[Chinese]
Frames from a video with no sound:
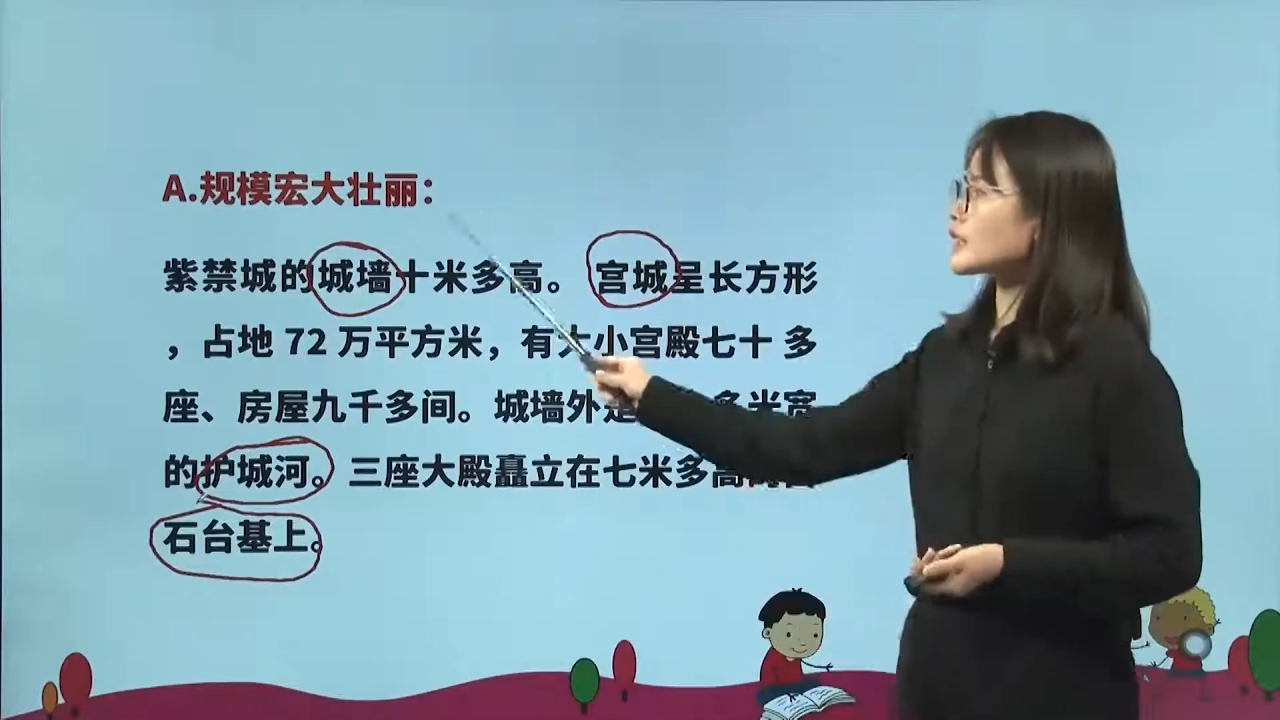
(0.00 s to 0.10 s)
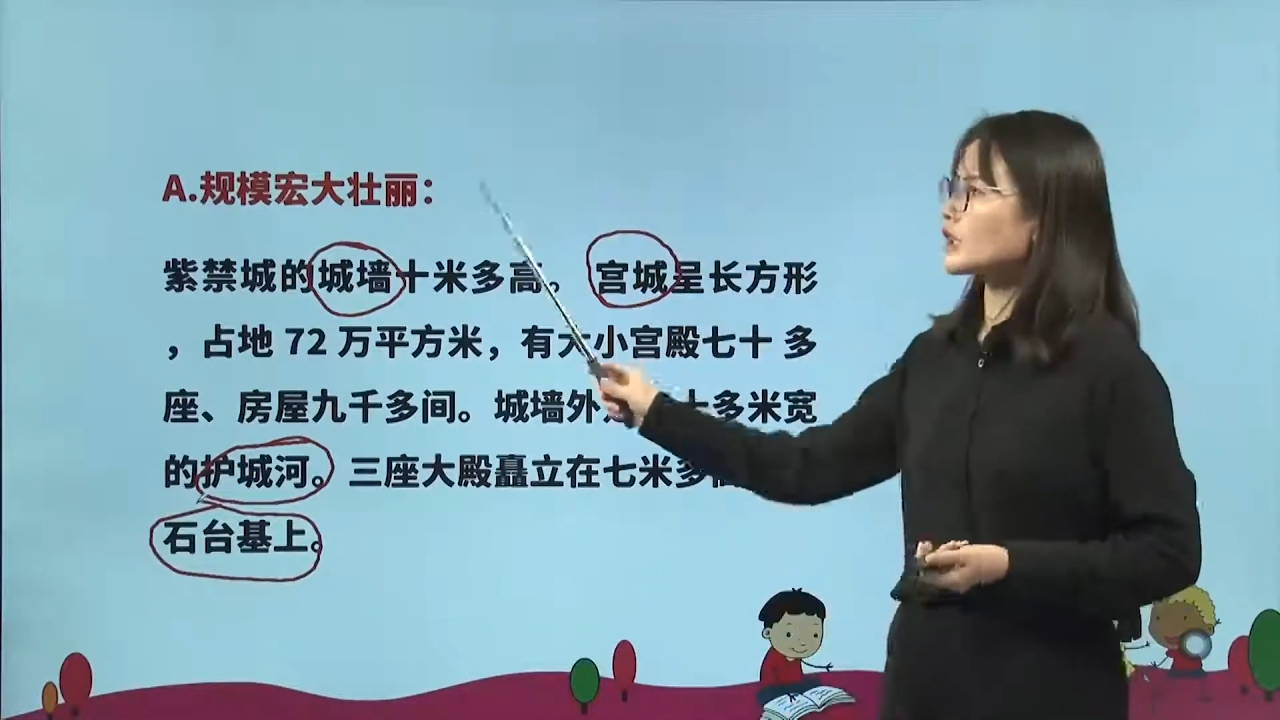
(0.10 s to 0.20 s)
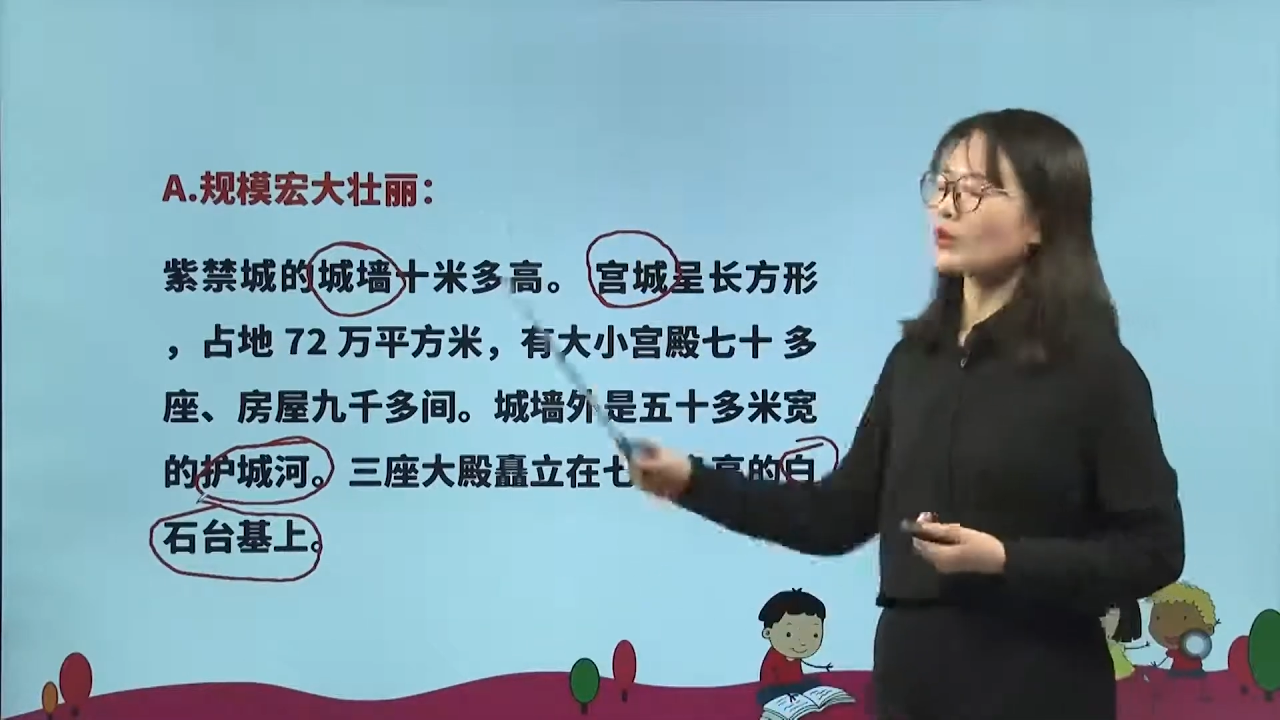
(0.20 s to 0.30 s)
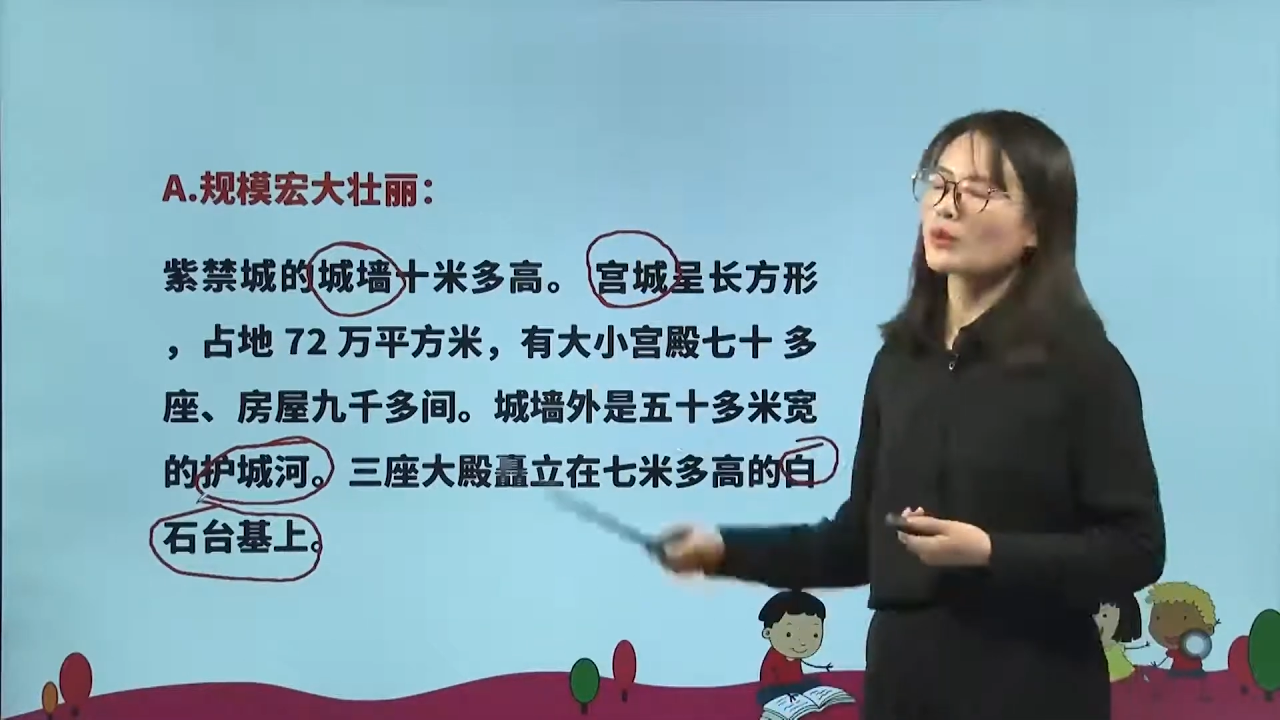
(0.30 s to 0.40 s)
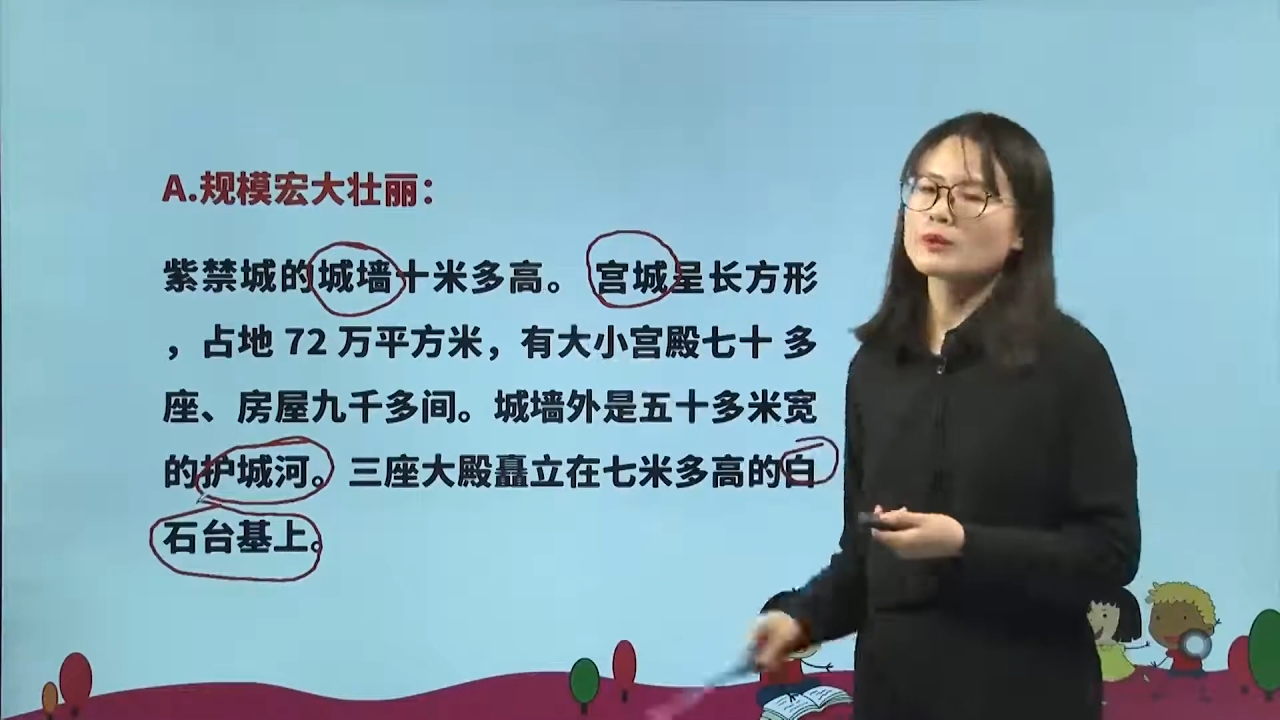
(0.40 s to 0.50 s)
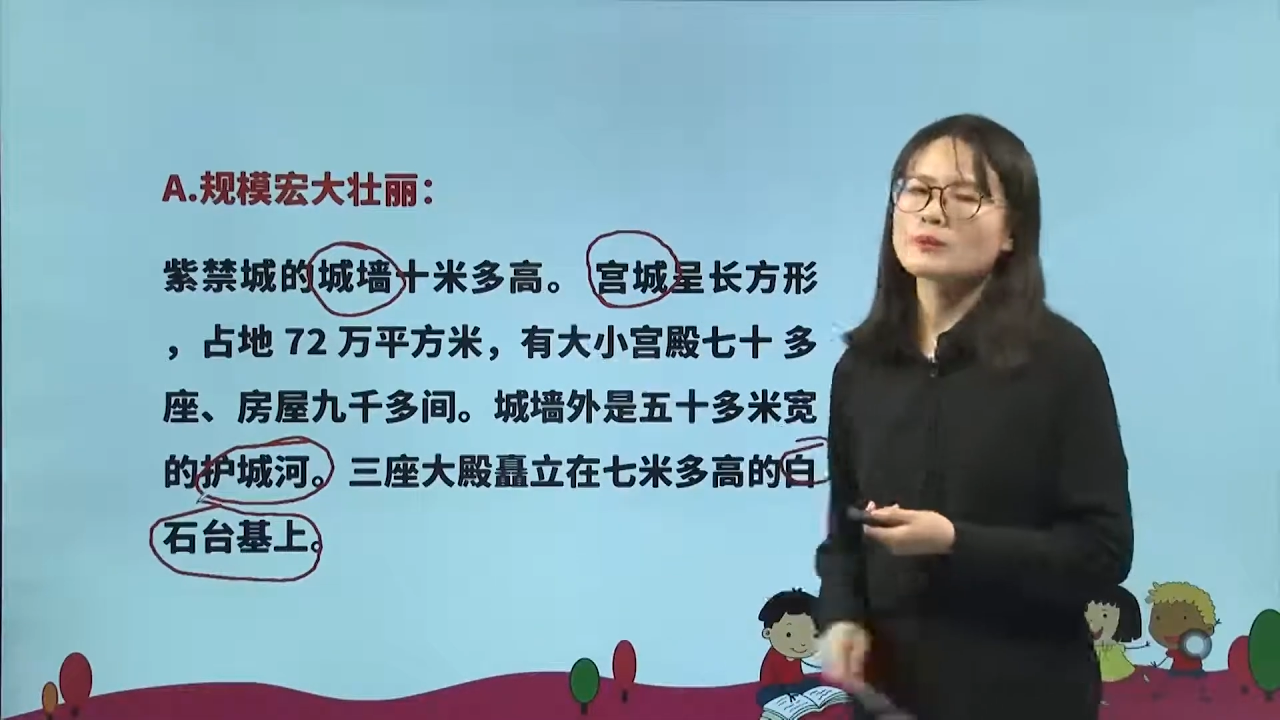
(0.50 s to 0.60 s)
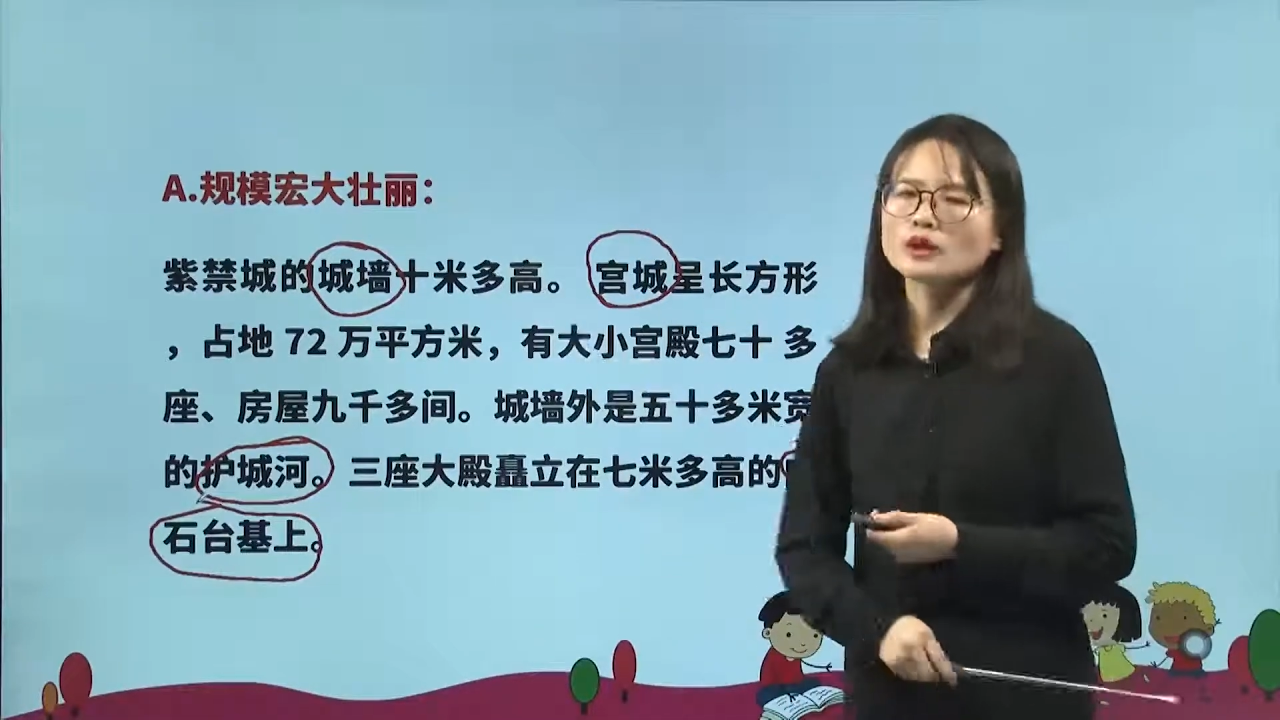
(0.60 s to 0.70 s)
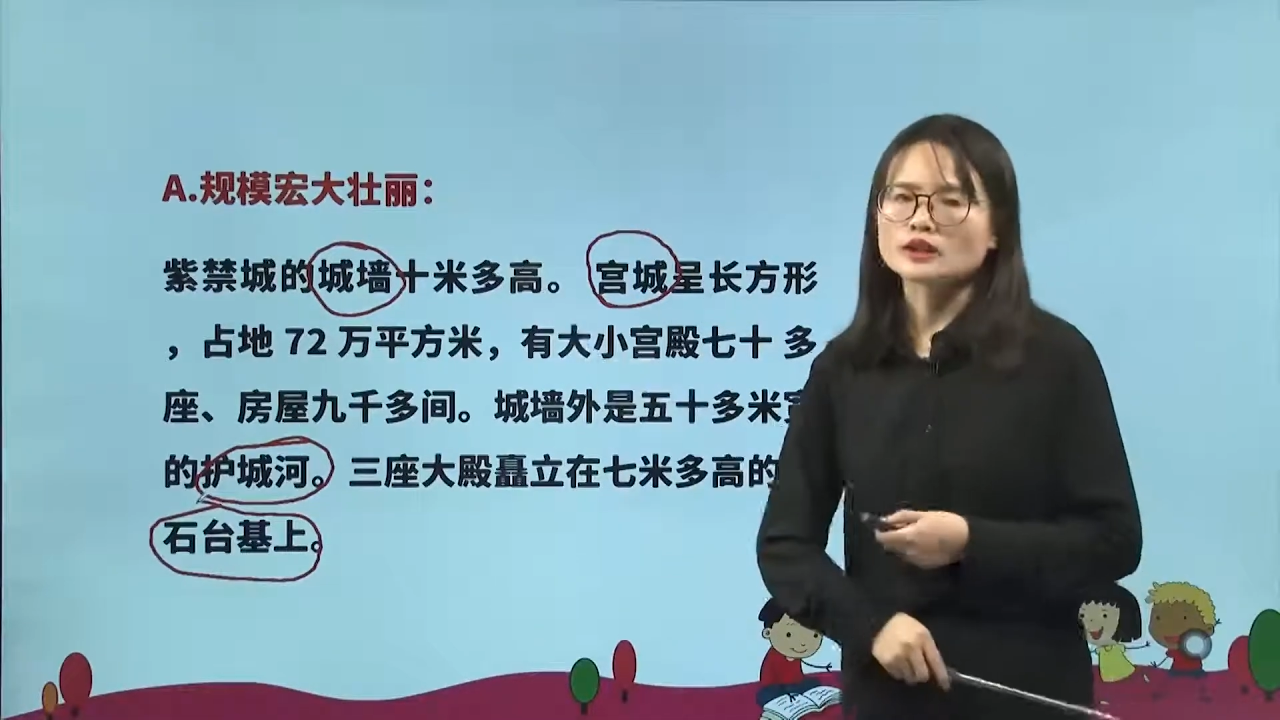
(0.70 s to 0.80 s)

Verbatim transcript: 个规模